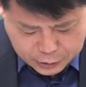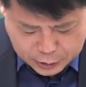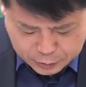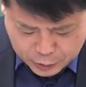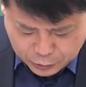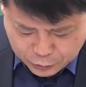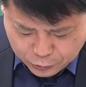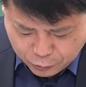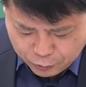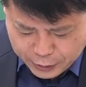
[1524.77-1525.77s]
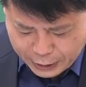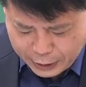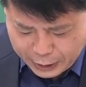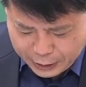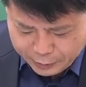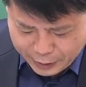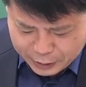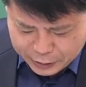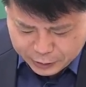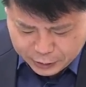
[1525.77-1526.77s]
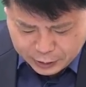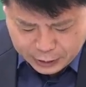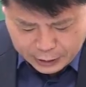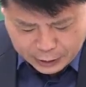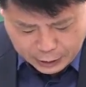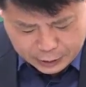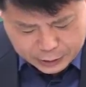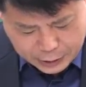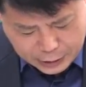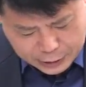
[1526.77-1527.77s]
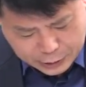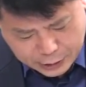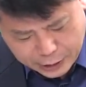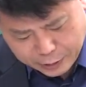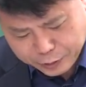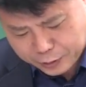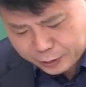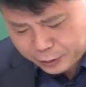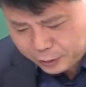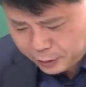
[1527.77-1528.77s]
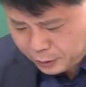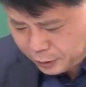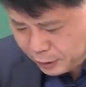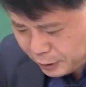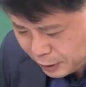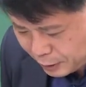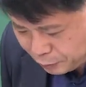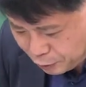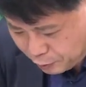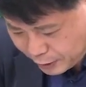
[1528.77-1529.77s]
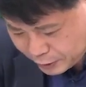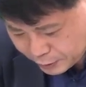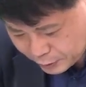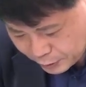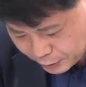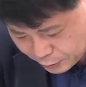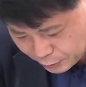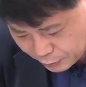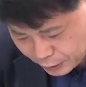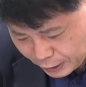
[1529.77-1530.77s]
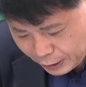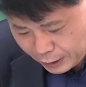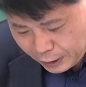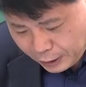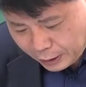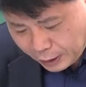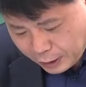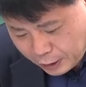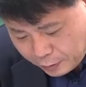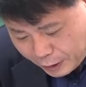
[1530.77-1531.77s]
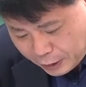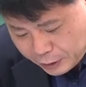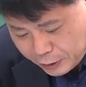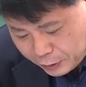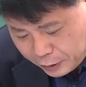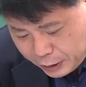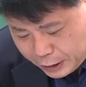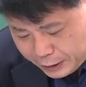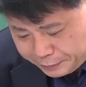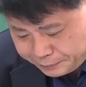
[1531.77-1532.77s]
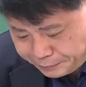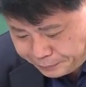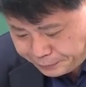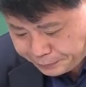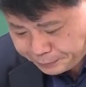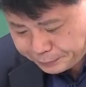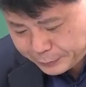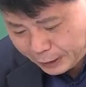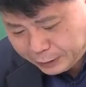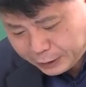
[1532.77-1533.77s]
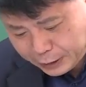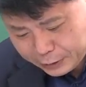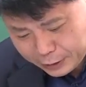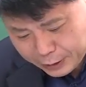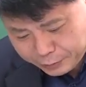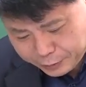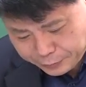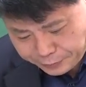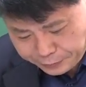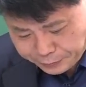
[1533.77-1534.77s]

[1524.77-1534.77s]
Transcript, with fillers: 0.065옴이다. A 발전기의 단자 전압은 이렇게 물어봤어요. A 발전기 음, 단자 전압은